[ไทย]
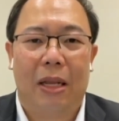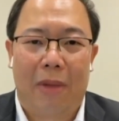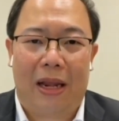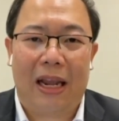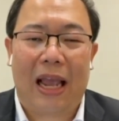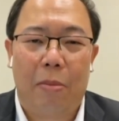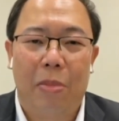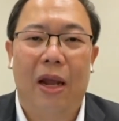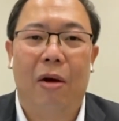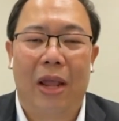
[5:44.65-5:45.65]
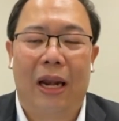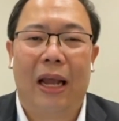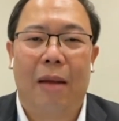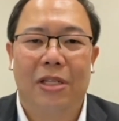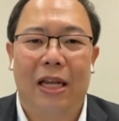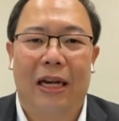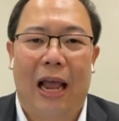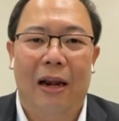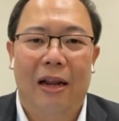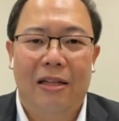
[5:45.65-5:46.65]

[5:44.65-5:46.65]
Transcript: ติใหม่ทางการเมืองให้เราเห็นนะครับเช่นการ